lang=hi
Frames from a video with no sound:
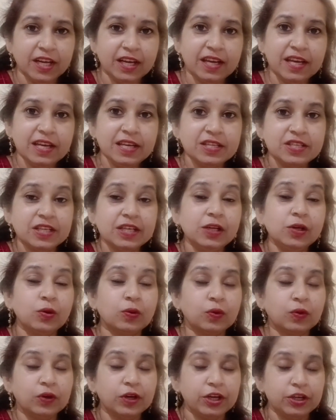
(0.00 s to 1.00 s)
कि जिन
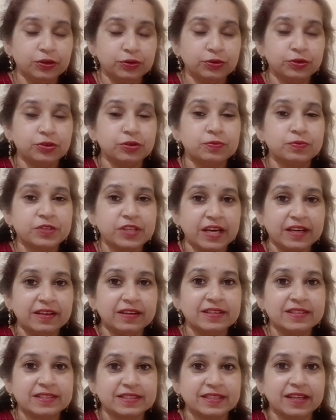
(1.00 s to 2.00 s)
लोगों ने यूट्यूब चैनल
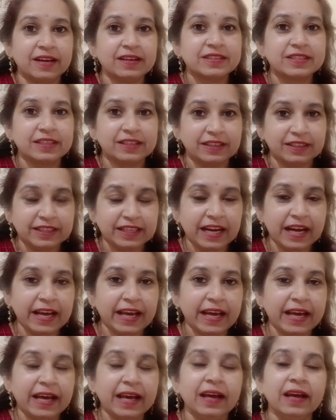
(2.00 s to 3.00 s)
स्टार्ट करना
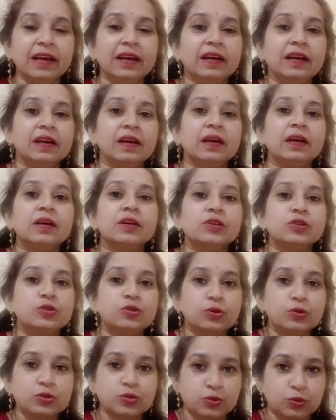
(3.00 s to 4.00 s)
है
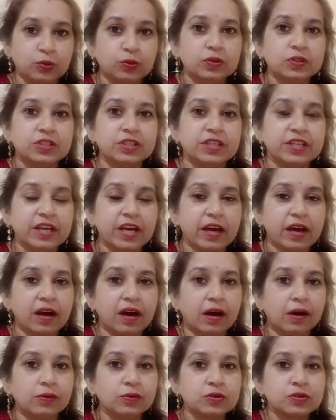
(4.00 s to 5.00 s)
जो सोच रही हैं
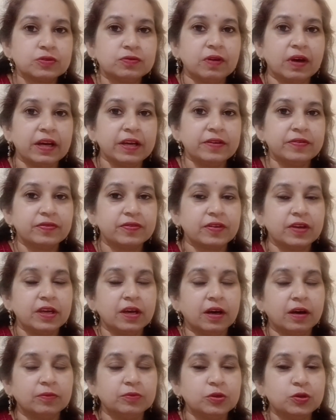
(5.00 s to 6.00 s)
हाउसवाइफ कि
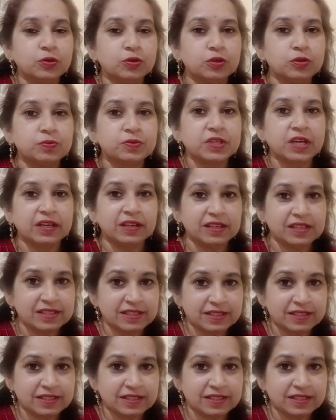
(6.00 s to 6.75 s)
हम यूट्यूब चैनल